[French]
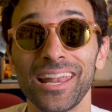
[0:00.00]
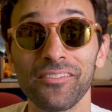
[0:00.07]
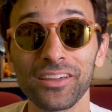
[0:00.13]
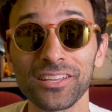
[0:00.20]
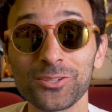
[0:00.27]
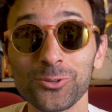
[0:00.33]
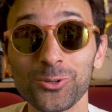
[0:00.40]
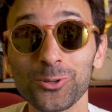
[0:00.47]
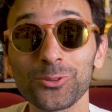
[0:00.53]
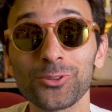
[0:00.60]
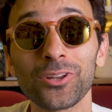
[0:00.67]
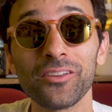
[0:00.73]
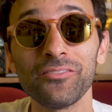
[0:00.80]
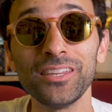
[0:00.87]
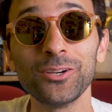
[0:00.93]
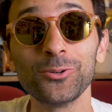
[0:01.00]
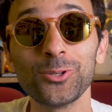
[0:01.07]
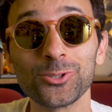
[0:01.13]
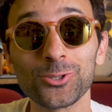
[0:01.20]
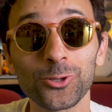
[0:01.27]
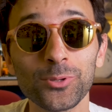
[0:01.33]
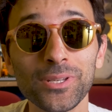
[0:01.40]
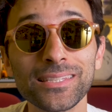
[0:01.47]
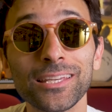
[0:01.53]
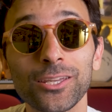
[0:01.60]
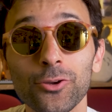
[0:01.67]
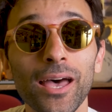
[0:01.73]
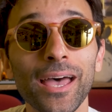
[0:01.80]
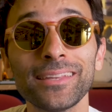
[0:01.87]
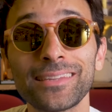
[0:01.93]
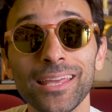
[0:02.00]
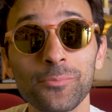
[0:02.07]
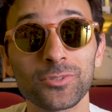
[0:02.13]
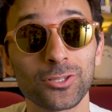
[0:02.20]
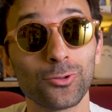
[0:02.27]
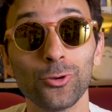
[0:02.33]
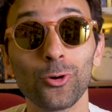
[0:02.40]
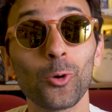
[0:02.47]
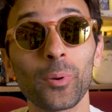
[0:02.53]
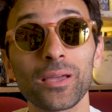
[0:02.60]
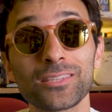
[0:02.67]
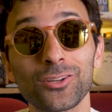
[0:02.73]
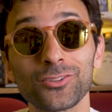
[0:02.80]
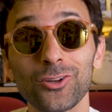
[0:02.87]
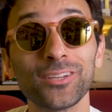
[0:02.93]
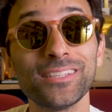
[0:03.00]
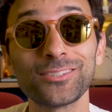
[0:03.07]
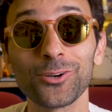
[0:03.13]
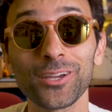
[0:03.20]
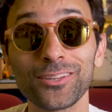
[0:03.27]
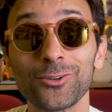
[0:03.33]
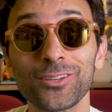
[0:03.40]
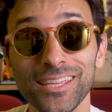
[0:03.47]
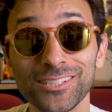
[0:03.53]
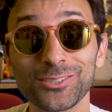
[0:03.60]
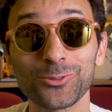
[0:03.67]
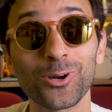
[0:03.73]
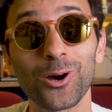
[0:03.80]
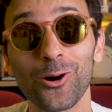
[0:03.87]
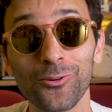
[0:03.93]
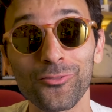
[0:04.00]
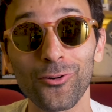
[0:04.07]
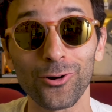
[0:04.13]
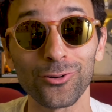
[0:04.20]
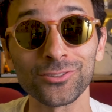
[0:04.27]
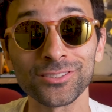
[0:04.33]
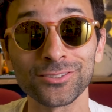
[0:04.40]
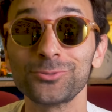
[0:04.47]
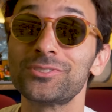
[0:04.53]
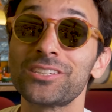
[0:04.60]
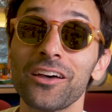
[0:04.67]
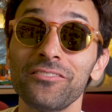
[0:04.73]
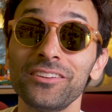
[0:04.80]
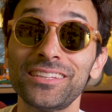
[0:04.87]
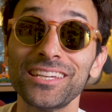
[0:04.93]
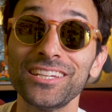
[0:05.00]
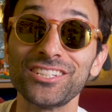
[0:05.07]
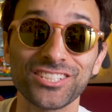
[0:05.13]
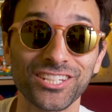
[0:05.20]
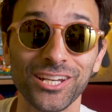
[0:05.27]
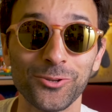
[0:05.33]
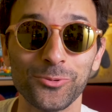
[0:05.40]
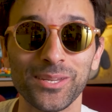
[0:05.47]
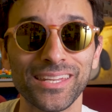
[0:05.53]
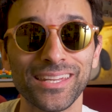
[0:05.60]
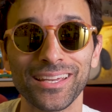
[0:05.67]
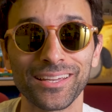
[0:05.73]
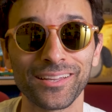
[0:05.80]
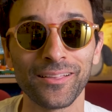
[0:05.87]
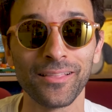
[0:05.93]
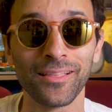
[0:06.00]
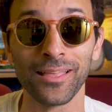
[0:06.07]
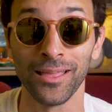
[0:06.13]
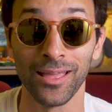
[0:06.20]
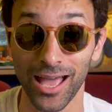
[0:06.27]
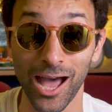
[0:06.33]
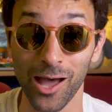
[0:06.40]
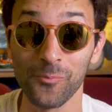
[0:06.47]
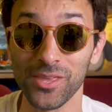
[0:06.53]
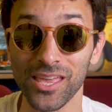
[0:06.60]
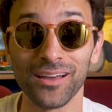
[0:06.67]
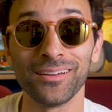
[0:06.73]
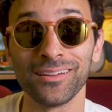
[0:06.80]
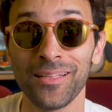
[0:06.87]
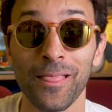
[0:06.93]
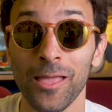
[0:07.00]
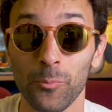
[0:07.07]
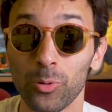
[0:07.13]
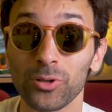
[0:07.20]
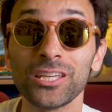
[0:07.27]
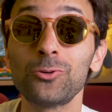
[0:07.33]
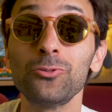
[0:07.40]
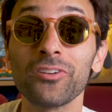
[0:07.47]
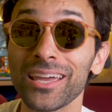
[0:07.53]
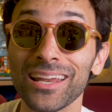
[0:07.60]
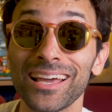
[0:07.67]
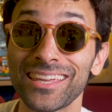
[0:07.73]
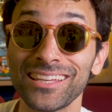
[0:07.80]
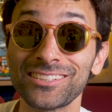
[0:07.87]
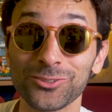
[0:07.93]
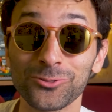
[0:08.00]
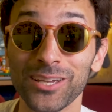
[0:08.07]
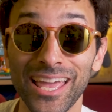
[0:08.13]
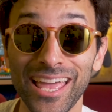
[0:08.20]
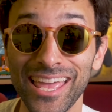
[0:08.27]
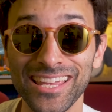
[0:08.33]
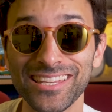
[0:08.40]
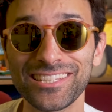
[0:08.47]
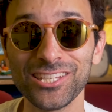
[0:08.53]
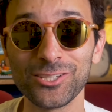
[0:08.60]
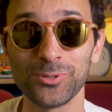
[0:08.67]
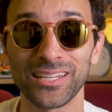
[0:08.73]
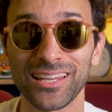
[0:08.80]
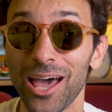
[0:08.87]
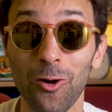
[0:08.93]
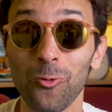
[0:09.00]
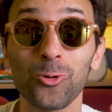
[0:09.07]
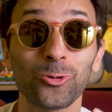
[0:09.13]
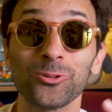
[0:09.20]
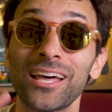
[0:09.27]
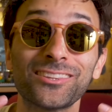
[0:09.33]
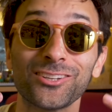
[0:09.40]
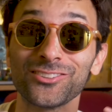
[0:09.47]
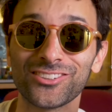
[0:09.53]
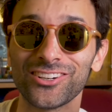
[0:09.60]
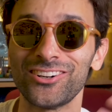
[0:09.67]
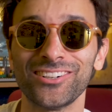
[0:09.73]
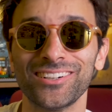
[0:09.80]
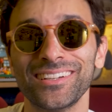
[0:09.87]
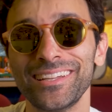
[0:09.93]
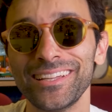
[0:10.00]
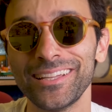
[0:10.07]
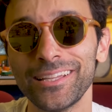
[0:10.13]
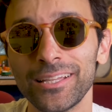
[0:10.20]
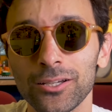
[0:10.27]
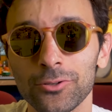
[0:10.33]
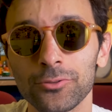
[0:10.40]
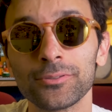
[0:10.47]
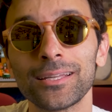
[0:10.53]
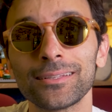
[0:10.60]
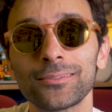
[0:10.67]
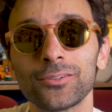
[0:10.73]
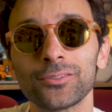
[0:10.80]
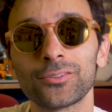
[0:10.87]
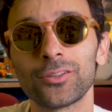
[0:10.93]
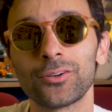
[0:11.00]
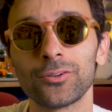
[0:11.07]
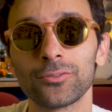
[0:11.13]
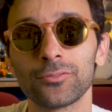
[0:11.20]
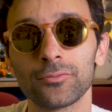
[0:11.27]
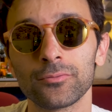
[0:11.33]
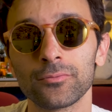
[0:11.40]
La version courte de la vidéo d'aujourd'hui, c'est que Items, le représentant historique de King Song en France, nous a invités chez lui, à ah, Amiens, pour découvrir la King Song S18, la roue qu'on attend tant. Qu'on attend tant.